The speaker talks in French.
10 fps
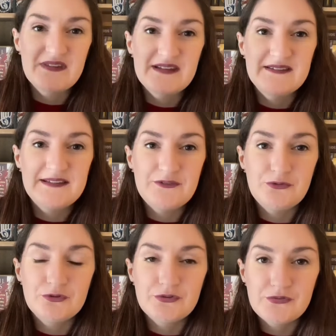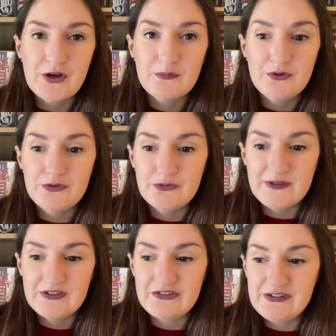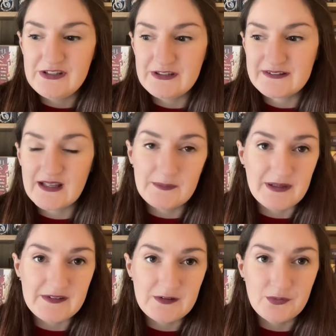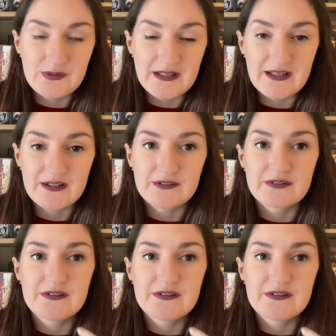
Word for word: C'est une forme de magie très particulière.